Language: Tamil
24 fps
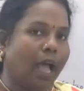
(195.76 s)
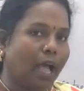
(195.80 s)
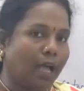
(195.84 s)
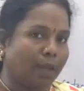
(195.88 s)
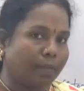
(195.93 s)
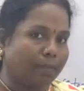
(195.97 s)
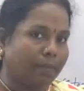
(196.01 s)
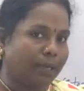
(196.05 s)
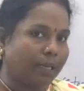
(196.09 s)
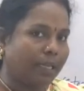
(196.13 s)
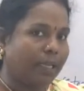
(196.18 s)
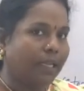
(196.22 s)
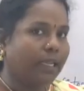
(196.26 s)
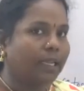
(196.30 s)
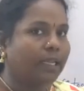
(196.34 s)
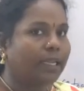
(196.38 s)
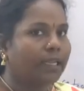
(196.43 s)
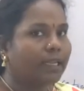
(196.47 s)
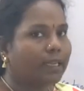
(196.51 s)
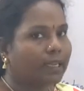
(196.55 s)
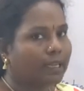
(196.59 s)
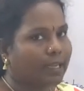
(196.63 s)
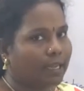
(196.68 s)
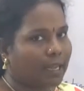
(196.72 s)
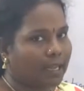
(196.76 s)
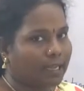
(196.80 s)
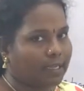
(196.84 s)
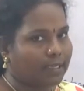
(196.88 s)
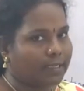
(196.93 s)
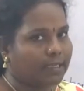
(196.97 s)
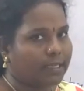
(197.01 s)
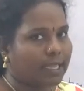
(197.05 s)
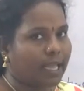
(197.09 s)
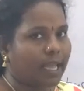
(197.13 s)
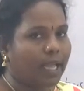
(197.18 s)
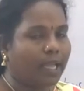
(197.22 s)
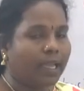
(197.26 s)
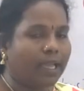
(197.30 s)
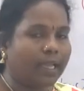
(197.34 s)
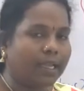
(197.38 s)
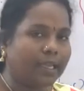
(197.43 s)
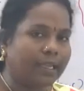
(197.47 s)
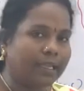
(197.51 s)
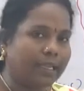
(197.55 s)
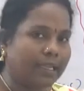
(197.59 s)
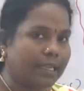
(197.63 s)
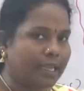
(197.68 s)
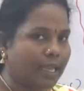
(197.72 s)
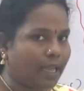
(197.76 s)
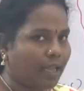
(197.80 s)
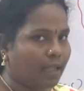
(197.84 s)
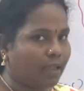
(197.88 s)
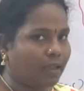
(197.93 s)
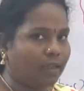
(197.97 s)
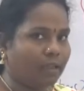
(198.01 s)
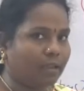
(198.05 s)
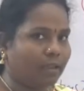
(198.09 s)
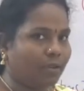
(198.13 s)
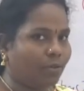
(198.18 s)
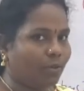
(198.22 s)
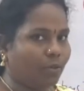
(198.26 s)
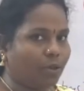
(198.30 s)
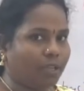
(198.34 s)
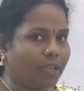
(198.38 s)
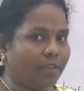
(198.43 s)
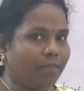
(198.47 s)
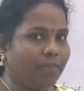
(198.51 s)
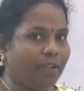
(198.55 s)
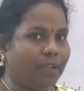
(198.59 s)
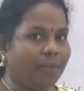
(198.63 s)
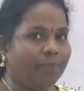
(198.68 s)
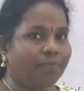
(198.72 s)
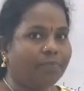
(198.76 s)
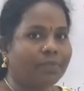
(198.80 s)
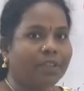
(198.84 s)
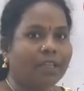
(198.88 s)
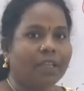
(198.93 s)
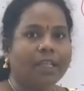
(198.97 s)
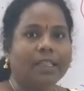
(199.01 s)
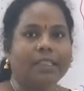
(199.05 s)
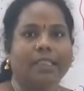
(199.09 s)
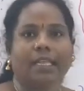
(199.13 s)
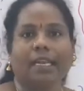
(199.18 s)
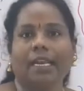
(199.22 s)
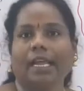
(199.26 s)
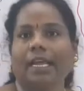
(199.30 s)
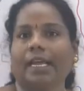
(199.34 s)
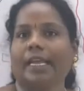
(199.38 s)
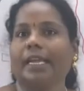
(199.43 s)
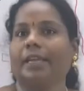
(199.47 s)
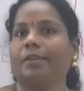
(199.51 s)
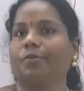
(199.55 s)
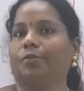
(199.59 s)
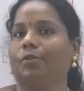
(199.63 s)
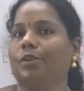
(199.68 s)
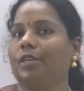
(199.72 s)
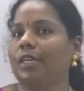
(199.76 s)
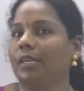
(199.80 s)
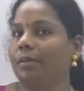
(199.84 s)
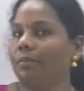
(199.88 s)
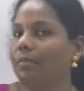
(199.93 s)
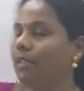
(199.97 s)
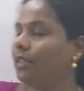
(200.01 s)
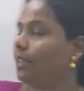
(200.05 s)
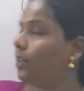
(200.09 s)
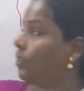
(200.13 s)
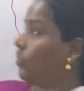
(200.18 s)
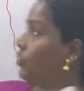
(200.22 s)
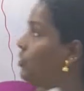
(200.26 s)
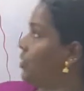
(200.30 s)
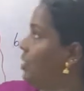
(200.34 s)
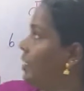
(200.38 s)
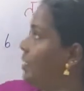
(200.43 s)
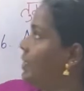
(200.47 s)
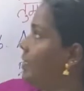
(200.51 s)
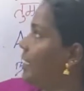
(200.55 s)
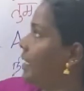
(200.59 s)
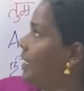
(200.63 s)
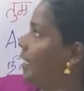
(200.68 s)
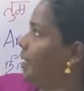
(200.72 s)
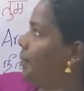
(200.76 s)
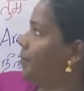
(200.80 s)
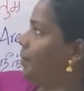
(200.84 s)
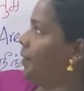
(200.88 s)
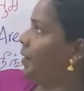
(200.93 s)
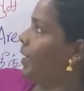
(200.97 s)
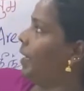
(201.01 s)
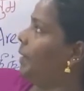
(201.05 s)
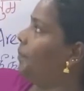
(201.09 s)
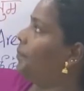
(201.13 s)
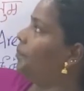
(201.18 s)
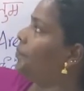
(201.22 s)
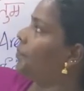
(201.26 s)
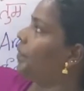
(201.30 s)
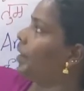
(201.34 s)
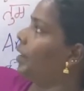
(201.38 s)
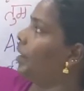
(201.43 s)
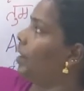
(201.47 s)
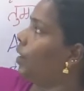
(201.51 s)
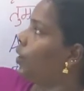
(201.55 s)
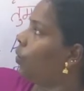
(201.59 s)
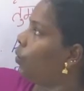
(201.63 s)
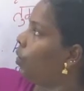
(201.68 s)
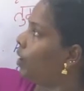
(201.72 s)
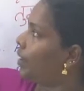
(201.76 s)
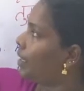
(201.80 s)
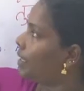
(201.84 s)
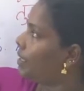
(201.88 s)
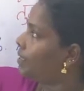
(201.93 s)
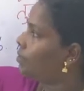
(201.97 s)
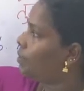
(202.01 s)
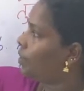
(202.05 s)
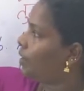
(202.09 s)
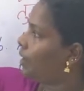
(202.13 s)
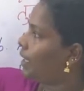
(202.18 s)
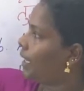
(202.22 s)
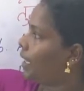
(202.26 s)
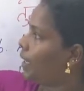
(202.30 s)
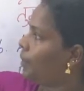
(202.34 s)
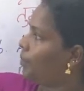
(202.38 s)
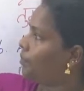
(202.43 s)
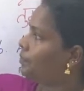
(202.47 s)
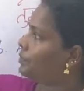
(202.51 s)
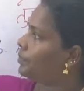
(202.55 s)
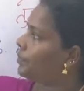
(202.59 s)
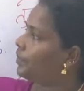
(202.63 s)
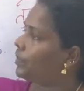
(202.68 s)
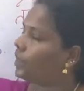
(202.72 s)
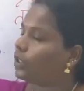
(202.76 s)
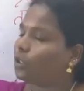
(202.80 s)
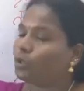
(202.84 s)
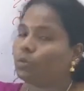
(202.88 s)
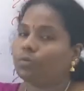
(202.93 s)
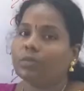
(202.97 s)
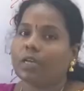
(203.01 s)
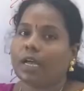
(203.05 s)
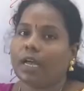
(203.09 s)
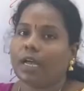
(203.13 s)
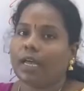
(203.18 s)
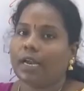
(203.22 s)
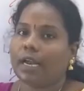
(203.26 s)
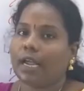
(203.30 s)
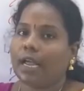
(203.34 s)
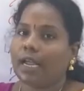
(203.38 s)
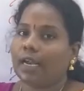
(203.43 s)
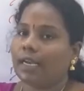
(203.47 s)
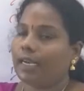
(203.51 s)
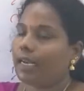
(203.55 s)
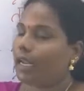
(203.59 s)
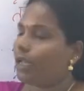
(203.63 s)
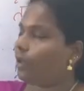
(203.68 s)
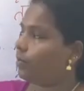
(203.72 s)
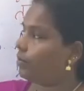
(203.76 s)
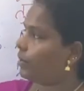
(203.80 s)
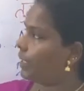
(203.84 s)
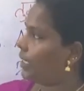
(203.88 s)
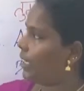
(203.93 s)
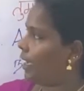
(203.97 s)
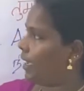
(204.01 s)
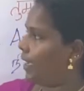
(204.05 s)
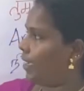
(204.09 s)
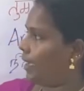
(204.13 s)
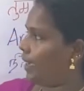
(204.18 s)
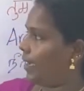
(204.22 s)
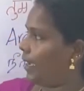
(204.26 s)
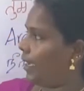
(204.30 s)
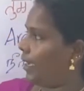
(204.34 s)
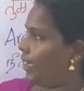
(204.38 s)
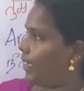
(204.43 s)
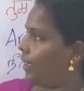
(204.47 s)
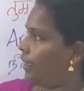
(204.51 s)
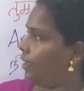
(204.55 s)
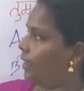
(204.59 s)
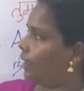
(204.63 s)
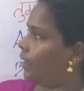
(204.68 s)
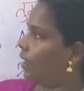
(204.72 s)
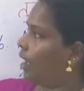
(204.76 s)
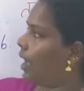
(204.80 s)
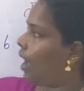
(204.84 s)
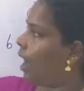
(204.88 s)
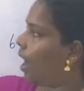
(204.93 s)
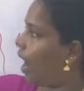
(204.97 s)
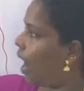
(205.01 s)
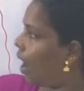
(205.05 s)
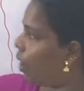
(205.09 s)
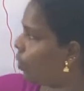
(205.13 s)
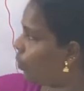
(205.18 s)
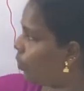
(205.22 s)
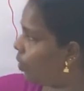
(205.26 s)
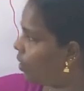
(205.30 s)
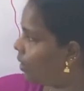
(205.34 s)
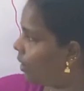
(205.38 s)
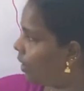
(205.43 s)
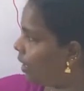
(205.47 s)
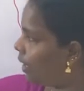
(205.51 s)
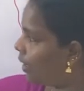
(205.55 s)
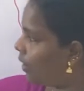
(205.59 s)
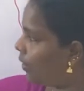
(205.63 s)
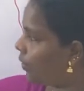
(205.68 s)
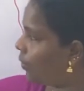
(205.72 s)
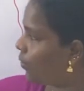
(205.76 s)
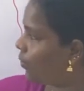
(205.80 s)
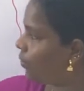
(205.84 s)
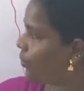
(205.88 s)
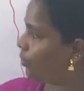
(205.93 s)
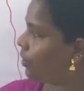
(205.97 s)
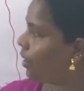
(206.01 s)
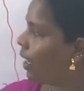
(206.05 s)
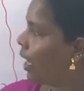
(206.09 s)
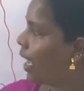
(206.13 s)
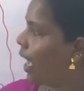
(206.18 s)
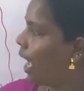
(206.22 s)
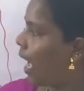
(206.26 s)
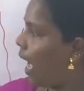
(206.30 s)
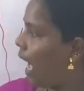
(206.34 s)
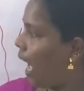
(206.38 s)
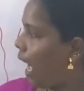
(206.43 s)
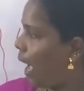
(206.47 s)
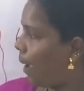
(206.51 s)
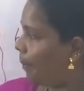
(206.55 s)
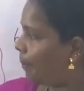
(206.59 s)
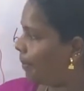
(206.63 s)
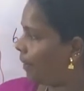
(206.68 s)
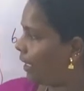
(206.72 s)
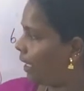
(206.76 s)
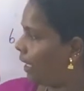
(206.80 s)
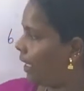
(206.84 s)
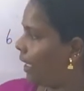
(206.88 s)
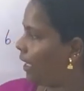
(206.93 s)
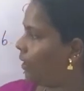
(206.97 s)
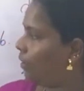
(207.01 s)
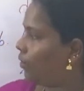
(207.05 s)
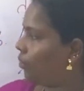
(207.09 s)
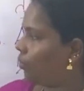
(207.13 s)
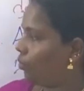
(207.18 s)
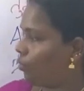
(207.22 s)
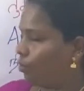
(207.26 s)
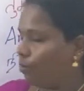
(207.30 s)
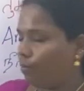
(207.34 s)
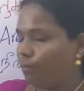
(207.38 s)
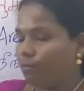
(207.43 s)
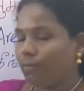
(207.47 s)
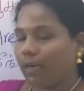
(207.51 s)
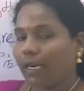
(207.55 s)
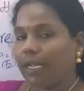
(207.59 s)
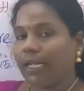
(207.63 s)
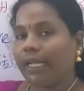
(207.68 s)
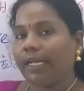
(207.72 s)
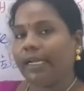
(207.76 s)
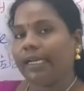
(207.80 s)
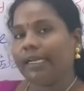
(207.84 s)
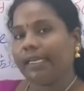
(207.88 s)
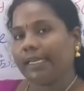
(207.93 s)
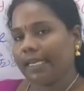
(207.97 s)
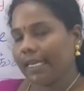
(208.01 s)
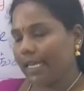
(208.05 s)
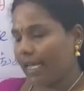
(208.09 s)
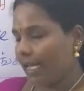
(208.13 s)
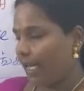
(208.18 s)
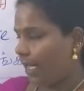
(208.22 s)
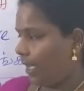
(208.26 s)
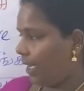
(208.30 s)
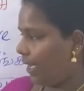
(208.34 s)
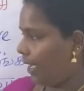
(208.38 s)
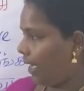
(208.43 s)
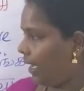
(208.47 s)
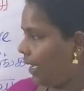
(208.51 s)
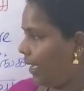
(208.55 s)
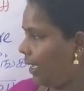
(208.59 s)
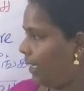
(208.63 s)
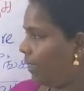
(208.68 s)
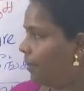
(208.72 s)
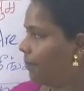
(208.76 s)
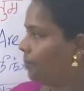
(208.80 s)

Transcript: ஆப்னே கைசா கியா ஓகேவா தென் அகைன் ஒன் டைம் இந்த கொஷின்ஸை ரீட் பண்ணலாம் வாட் இஸ் யுவர் நேம் தும்ஹாரா நாம் கியா ஹை ஹவ் ஓல்ட் ஆர் யூ ஆப்கி உம்ர கியா ஹை